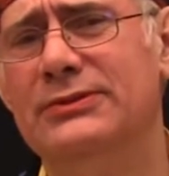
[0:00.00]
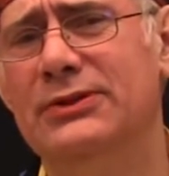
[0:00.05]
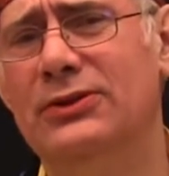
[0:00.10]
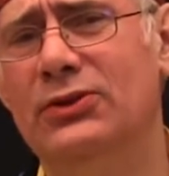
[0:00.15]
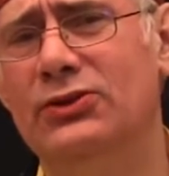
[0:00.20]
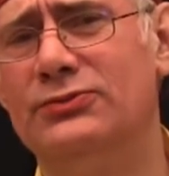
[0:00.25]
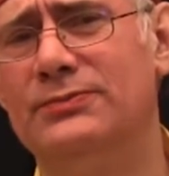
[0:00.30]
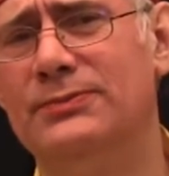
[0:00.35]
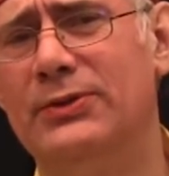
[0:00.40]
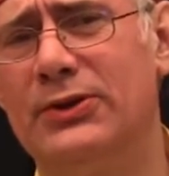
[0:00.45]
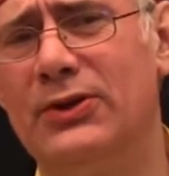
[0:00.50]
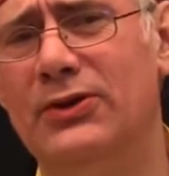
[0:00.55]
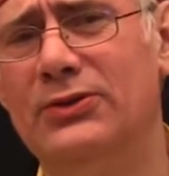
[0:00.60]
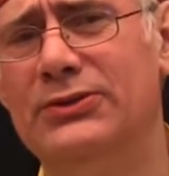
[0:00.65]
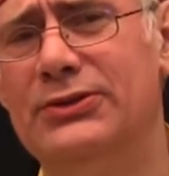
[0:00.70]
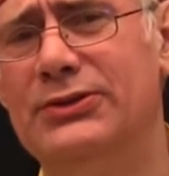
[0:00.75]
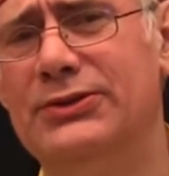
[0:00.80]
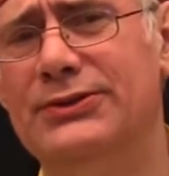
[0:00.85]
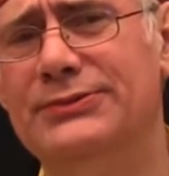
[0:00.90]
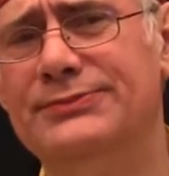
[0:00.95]
los
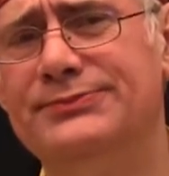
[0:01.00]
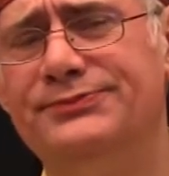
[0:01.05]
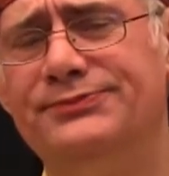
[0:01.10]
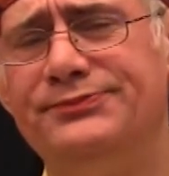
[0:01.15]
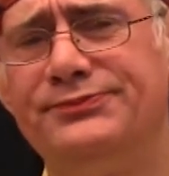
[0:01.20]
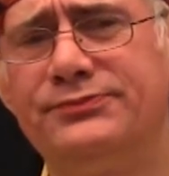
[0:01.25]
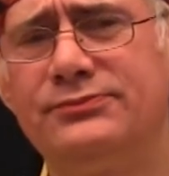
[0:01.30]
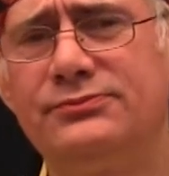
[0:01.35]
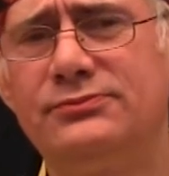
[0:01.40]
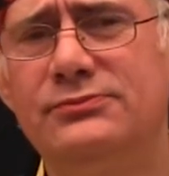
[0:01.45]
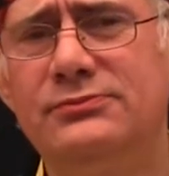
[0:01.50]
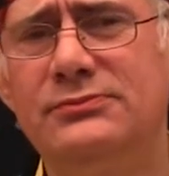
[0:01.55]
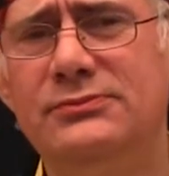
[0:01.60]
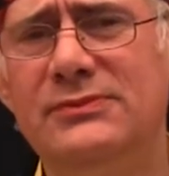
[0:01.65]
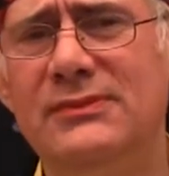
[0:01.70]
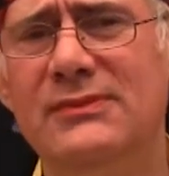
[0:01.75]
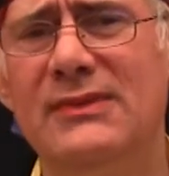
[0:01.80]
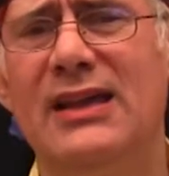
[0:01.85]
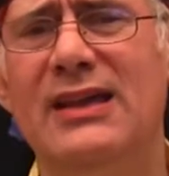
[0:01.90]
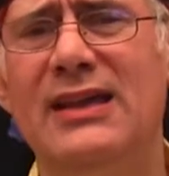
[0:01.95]
bronquios,
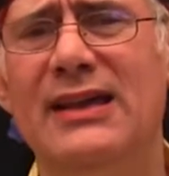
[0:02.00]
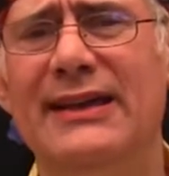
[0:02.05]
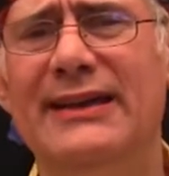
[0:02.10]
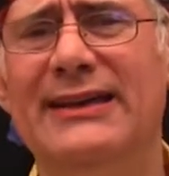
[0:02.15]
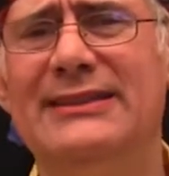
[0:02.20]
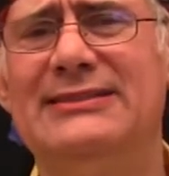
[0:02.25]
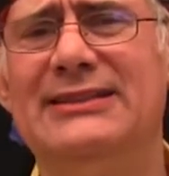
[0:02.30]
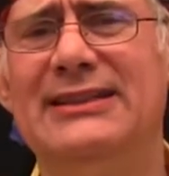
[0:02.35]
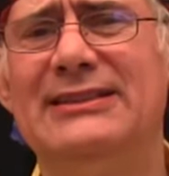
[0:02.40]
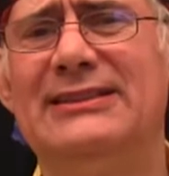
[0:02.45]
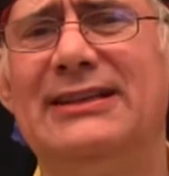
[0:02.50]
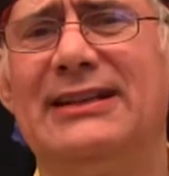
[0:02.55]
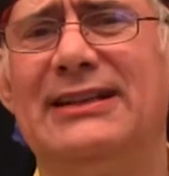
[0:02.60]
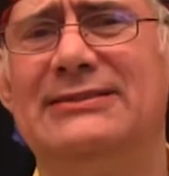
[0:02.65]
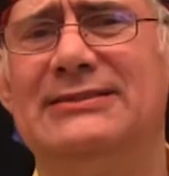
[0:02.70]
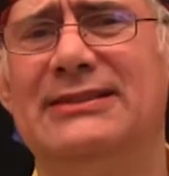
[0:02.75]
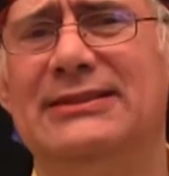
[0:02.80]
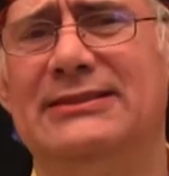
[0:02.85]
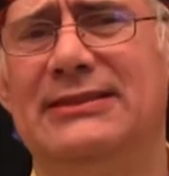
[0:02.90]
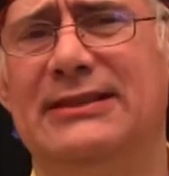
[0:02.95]
etcétera,
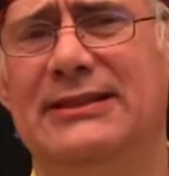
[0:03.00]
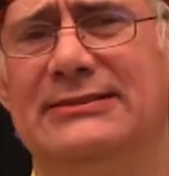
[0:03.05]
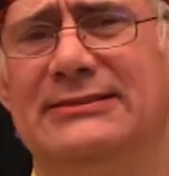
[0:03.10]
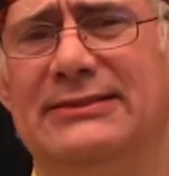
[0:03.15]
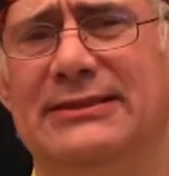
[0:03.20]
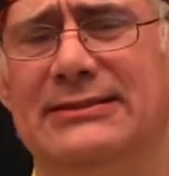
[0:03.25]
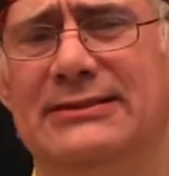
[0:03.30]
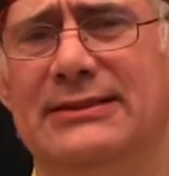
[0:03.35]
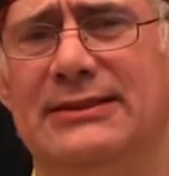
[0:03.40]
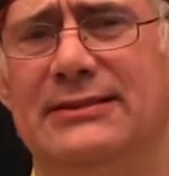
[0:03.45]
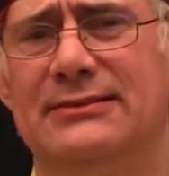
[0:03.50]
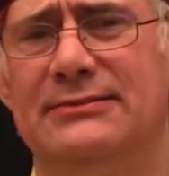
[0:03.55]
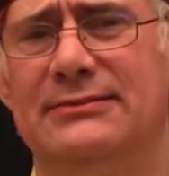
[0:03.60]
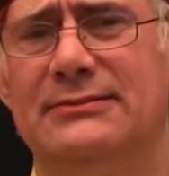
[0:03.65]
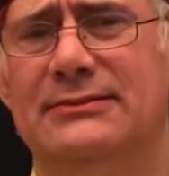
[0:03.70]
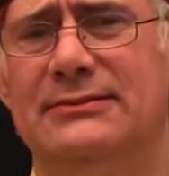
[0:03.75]
etcétera, etcétera.